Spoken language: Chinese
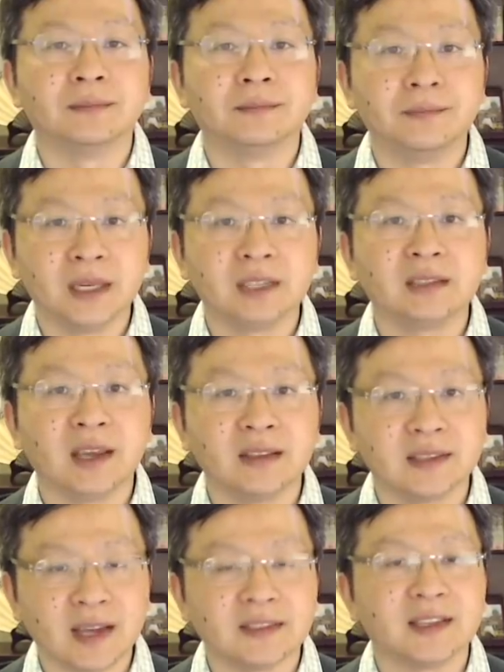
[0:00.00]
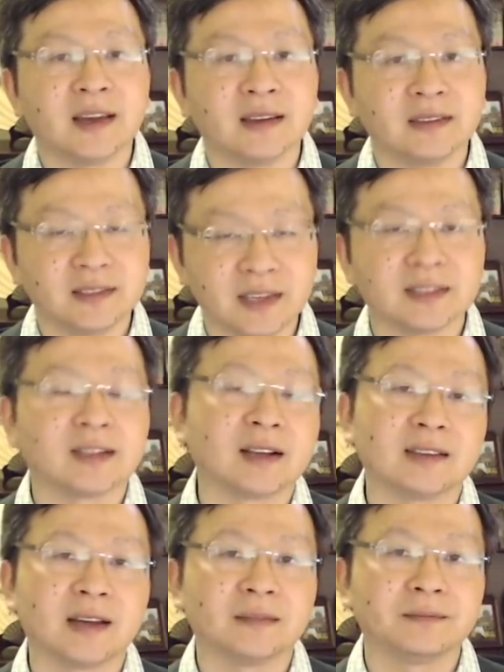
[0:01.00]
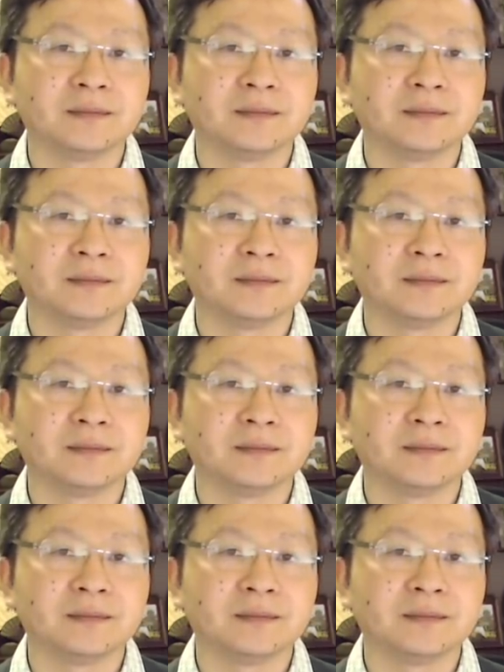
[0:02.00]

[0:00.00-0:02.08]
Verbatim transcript: 明天再见，谢谢大家。